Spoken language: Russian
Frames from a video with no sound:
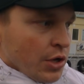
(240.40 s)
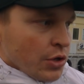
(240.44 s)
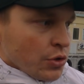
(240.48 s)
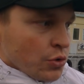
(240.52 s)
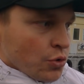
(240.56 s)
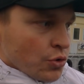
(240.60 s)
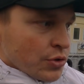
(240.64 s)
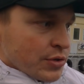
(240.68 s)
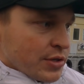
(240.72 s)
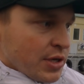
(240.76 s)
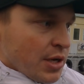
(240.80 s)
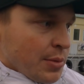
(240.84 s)

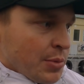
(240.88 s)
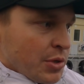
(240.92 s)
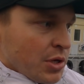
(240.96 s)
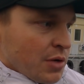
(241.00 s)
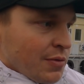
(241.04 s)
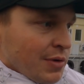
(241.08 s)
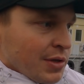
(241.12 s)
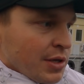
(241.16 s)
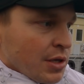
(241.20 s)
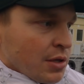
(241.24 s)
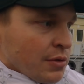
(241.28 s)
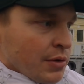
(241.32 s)
То же самое,
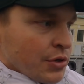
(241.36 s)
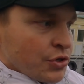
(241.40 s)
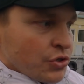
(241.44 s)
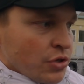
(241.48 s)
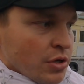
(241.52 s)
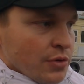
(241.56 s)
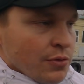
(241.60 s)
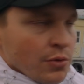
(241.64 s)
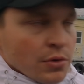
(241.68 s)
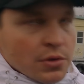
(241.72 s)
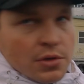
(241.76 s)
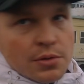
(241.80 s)
не хватает
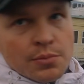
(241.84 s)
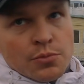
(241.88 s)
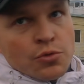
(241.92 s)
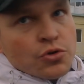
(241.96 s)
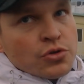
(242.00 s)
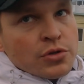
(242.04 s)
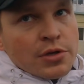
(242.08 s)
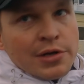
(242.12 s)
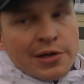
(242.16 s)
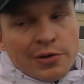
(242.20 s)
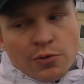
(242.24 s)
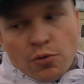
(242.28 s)
2,4 вольта,
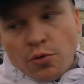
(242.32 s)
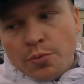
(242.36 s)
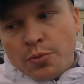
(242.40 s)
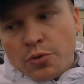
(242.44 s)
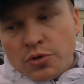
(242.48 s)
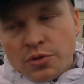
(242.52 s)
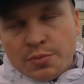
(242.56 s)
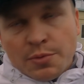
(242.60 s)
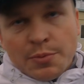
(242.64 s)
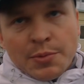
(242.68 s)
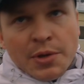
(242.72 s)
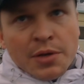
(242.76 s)
можно легко
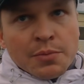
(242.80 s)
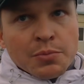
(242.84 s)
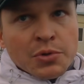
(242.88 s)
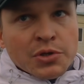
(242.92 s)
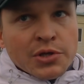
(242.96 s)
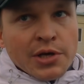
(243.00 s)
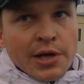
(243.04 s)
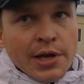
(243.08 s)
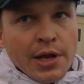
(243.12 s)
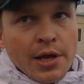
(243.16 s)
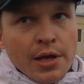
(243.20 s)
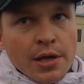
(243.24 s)
просто поменять
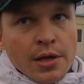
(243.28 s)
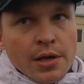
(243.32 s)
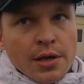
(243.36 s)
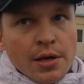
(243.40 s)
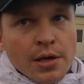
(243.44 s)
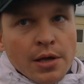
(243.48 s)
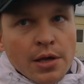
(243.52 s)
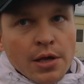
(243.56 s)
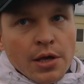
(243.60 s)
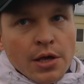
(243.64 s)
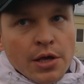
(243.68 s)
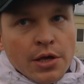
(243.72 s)
батареи,
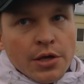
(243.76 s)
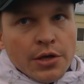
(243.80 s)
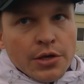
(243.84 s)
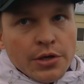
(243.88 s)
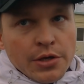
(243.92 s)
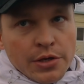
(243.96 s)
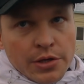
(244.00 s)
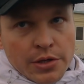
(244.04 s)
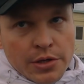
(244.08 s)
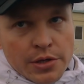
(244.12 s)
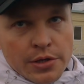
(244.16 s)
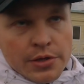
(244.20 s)
угу.
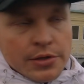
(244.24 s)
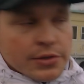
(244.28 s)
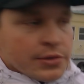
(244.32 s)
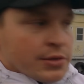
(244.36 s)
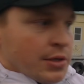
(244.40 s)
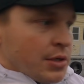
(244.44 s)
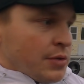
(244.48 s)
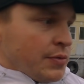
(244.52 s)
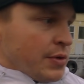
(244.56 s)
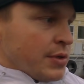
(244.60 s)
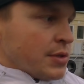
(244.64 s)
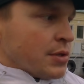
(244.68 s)
и,
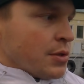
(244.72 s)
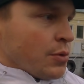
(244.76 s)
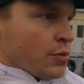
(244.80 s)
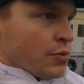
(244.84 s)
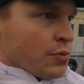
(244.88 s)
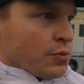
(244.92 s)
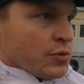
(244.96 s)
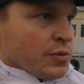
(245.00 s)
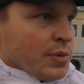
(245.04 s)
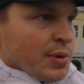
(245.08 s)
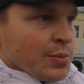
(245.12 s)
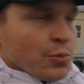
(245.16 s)
соответственно,
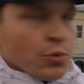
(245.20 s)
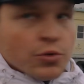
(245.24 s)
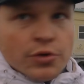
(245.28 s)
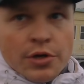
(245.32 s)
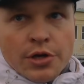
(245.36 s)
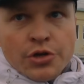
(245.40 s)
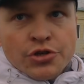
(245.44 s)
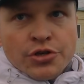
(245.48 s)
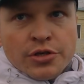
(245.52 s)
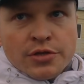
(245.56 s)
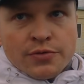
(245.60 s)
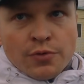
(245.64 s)
у тебя будет
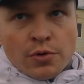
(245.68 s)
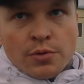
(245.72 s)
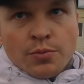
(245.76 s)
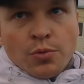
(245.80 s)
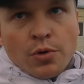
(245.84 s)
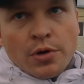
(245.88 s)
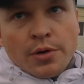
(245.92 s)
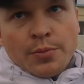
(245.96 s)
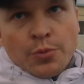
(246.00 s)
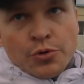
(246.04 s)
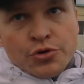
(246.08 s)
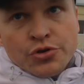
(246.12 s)
36 вольт
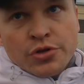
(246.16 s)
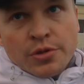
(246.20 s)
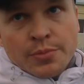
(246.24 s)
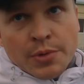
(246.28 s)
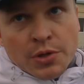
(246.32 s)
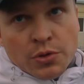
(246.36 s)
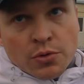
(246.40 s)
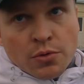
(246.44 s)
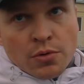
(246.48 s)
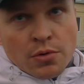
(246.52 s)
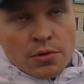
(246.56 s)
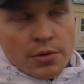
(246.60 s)
более мощный
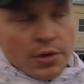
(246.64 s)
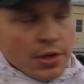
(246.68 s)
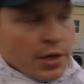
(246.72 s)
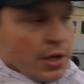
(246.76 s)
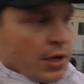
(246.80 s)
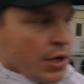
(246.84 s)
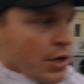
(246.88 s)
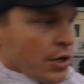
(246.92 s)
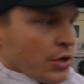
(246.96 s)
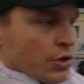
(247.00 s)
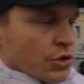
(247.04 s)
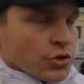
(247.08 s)
мотор.
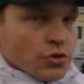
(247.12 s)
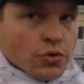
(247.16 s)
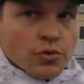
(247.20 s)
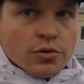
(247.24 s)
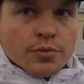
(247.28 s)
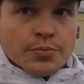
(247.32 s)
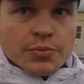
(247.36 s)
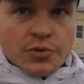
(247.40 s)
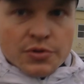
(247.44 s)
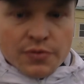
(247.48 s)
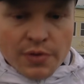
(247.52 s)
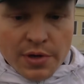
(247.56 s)
То есть вы
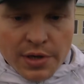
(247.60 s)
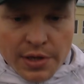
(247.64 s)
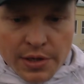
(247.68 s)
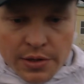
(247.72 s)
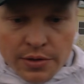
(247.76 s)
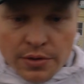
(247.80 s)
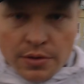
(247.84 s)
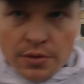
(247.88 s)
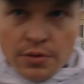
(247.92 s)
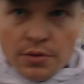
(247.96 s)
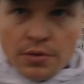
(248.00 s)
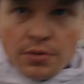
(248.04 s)
отдельно
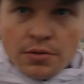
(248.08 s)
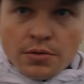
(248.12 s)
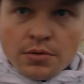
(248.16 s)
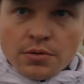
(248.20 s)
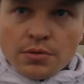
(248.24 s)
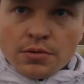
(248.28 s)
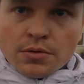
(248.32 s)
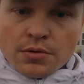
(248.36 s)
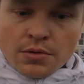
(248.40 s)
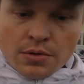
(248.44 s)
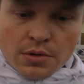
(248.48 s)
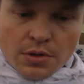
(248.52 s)
поставили
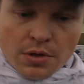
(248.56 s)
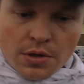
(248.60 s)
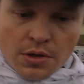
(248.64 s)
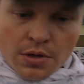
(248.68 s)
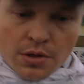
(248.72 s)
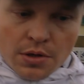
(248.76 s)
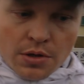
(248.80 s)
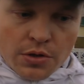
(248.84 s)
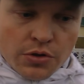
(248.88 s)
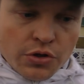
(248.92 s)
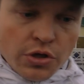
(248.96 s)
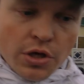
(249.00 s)
банки, три
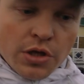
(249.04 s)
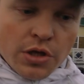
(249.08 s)
банки отдельно?